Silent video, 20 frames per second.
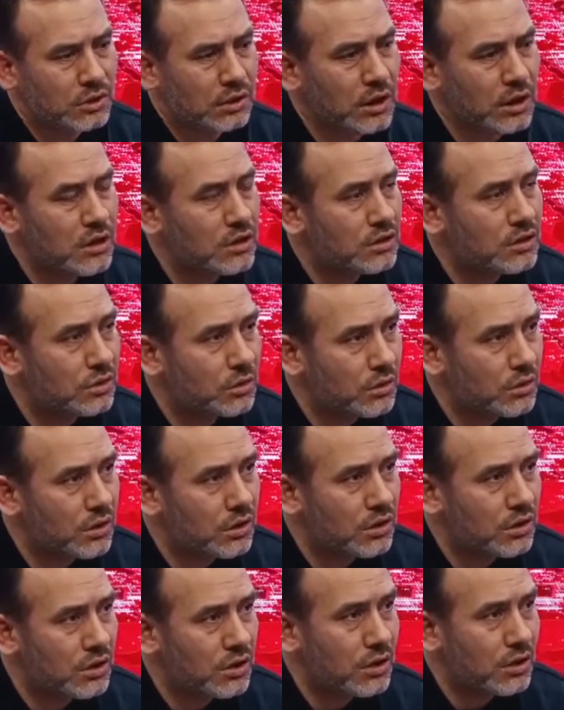Karşı
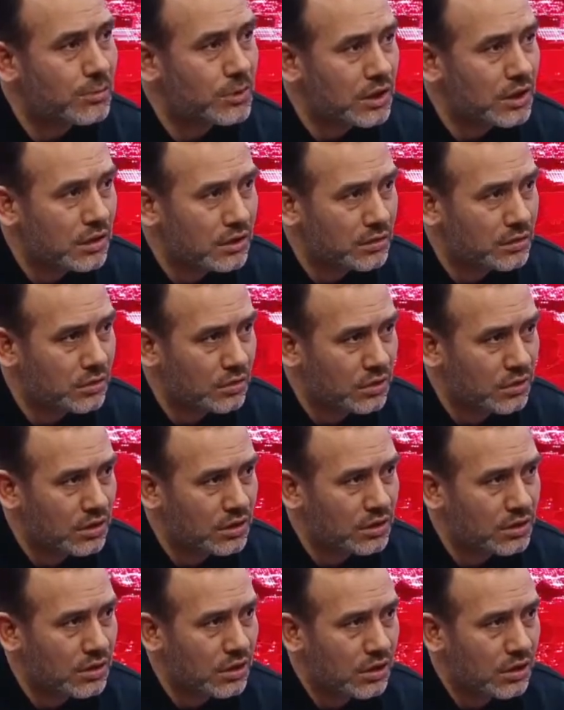koyanların hepsi atıyorlar.